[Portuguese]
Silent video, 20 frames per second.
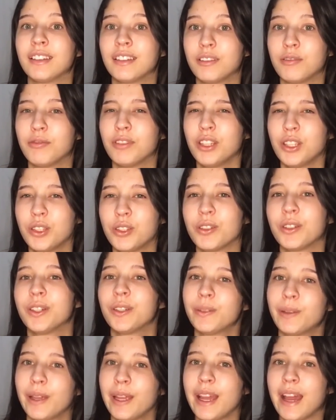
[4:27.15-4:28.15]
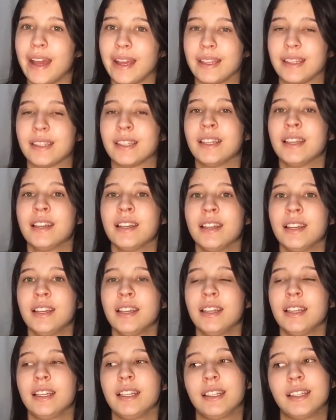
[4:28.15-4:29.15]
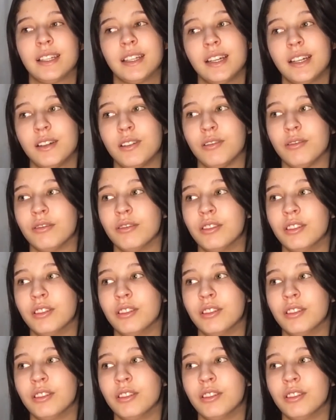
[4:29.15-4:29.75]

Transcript: 28 reais. Então,